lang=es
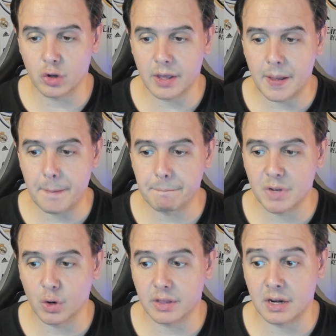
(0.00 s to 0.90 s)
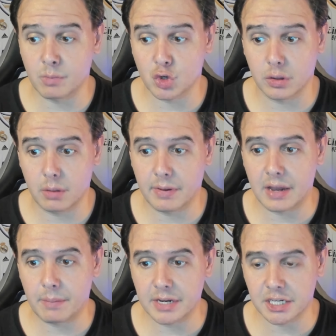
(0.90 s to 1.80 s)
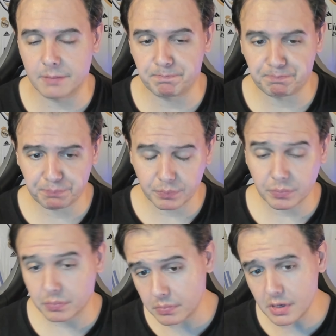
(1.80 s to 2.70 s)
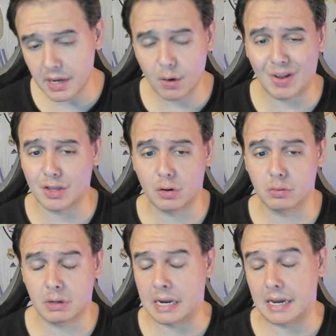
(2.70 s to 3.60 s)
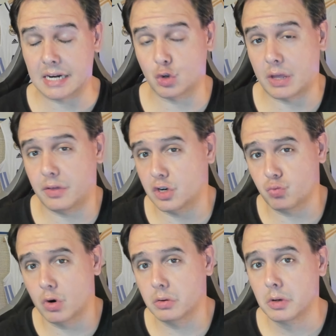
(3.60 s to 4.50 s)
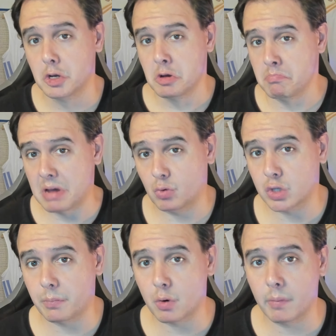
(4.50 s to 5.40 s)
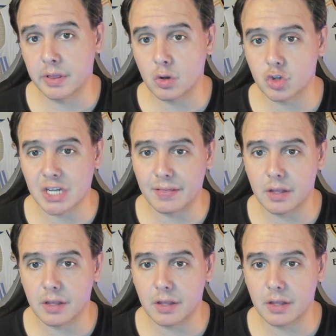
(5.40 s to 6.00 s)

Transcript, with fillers: que, lo que tenemos encima de la mesa. En cuanto a, a las rotaciones, bueno, me ha gustado por momentos Sandy